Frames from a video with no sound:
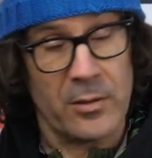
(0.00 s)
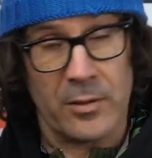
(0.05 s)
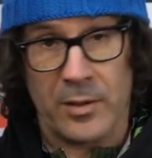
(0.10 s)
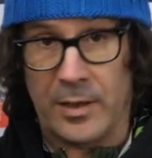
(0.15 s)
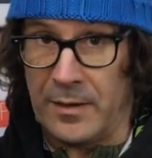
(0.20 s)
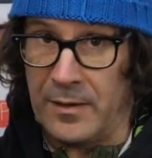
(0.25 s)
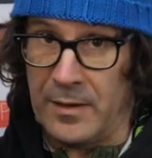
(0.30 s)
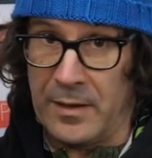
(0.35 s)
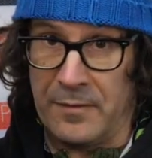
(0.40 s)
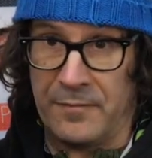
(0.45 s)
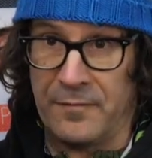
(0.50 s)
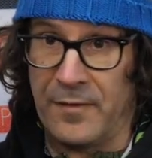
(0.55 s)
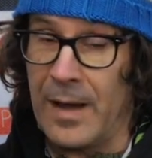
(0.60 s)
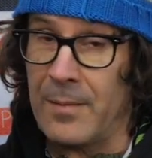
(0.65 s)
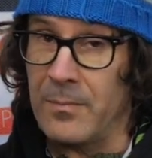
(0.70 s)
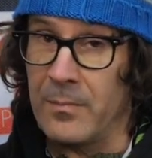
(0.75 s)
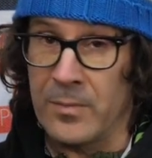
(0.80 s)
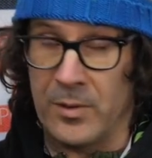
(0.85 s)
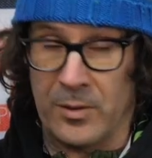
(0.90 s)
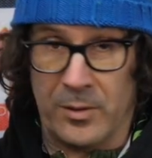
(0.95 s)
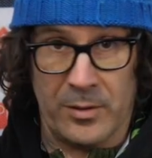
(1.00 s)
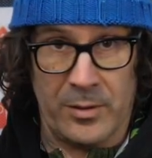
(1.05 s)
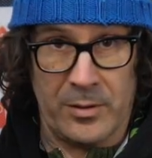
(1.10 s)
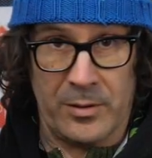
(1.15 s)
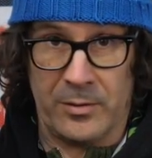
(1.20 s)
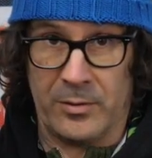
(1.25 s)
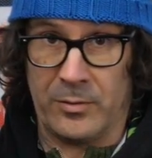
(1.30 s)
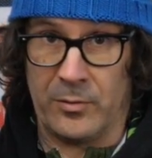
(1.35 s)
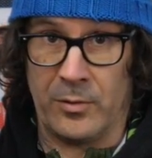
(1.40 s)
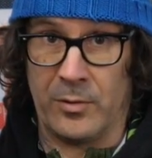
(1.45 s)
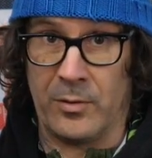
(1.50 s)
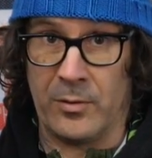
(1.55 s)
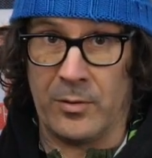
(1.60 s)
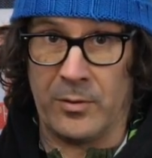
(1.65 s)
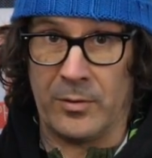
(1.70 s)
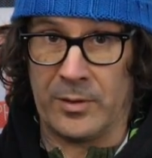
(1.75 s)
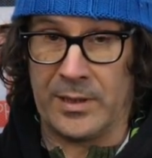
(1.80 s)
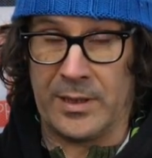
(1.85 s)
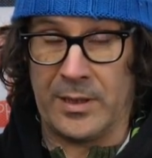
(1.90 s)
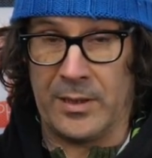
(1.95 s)
euh, les, femmes
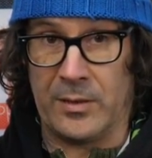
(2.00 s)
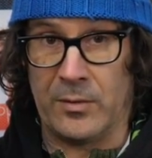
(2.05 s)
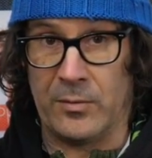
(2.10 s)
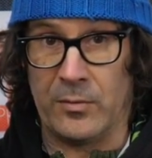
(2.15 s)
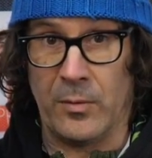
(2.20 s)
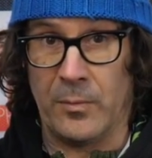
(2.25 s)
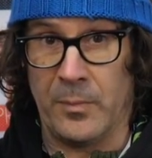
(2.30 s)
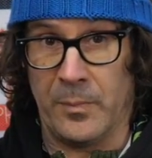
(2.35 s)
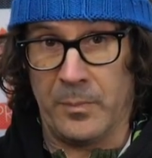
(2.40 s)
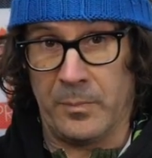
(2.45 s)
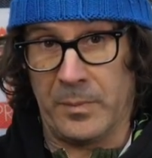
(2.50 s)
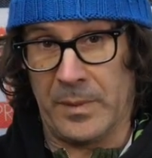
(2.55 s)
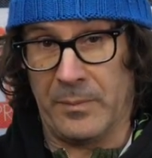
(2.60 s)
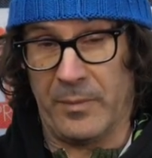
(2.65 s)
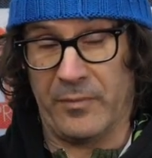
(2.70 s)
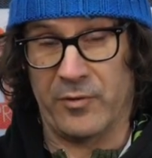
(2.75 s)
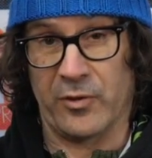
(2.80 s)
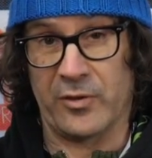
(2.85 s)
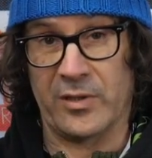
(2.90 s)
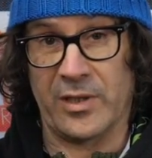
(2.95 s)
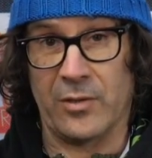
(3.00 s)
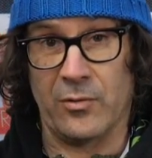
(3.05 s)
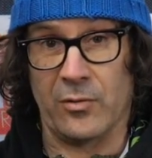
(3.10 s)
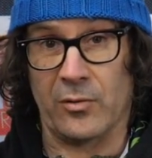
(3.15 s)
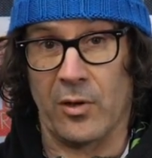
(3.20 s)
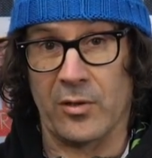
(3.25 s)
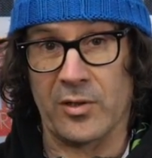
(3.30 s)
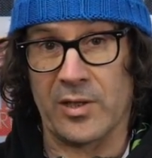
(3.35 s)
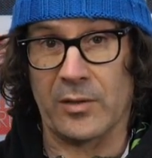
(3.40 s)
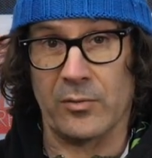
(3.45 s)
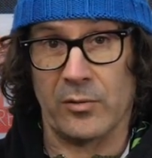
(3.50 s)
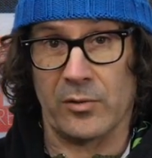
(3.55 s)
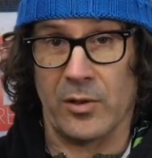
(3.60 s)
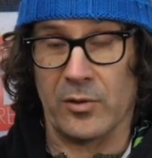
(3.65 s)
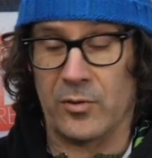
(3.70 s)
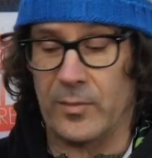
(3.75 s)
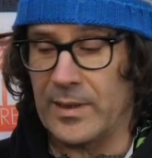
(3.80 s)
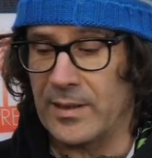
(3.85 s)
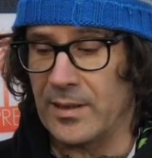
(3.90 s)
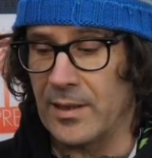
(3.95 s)
euh, qui, peuvent chausser du 37 au
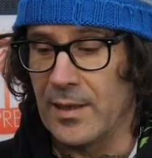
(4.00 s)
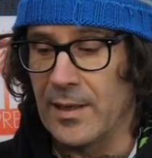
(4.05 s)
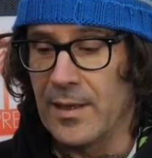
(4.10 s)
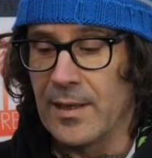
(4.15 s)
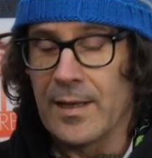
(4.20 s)
38.